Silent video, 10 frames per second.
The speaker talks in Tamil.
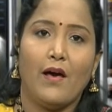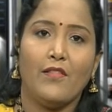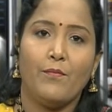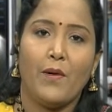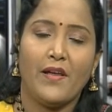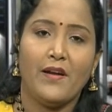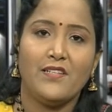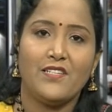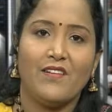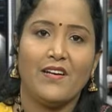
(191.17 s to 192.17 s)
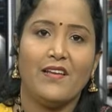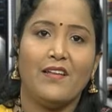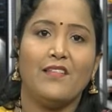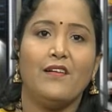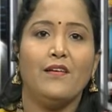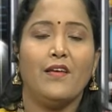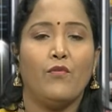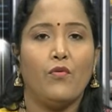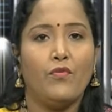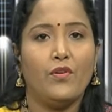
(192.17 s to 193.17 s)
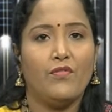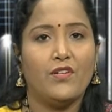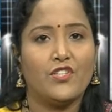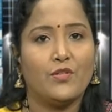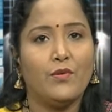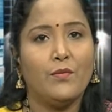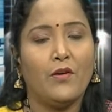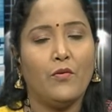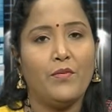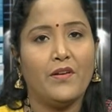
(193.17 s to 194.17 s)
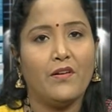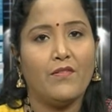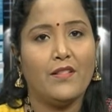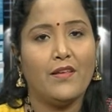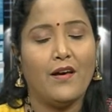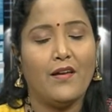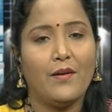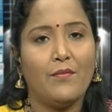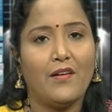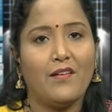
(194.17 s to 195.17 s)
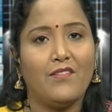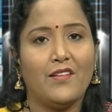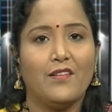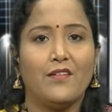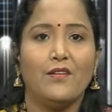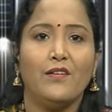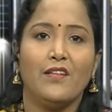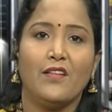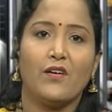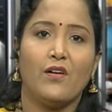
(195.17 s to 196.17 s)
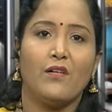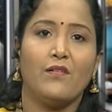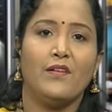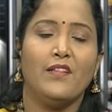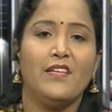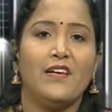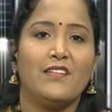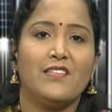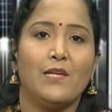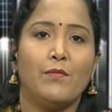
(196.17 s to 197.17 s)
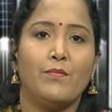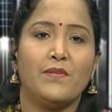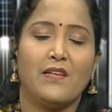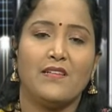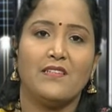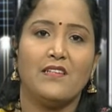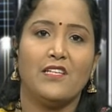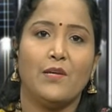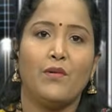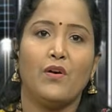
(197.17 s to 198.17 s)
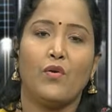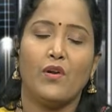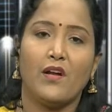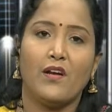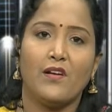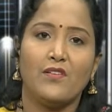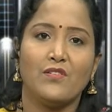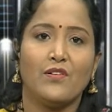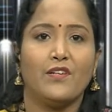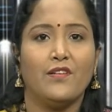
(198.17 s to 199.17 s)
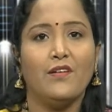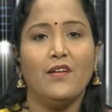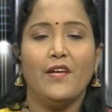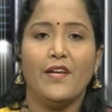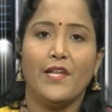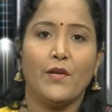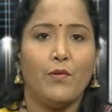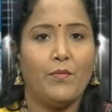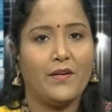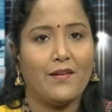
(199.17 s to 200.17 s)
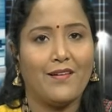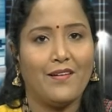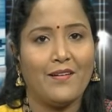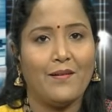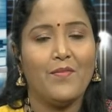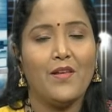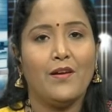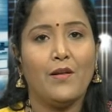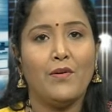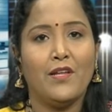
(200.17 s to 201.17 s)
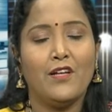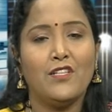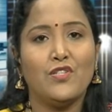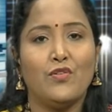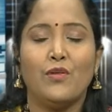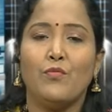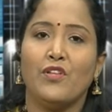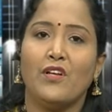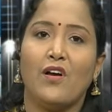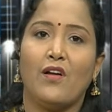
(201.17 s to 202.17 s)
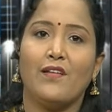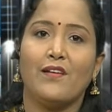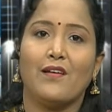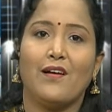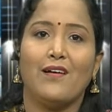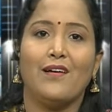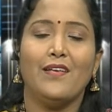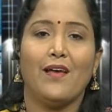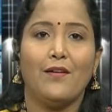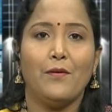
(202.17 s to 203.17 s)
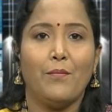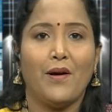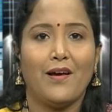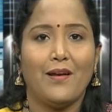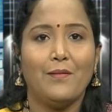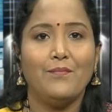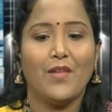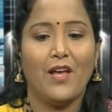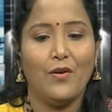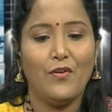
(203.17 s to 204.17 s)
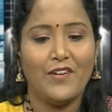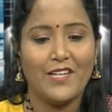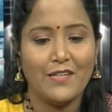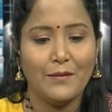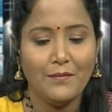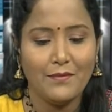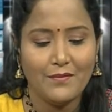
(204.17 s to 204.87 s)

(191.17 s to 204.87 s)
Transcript: அதை பாராட்டுற வகையில் தான் ஒவ்வொரு வருஷமும் நவம்பர் இருபத்தி ஆறாம் நாள் வந்துட்டு இந்த கா இந்திய அரசியலமைப்பு சாசன தினமாக கொண்டாடலான்னு சொல்லிட்டு நிறுவப்பட்டிருக்காங்க நம்ம நிகழ்ச்சியோட முதல் காலர் இருக்காங்க யாருன்னு பார்க்கலாம் ஹலோ வணக்கம்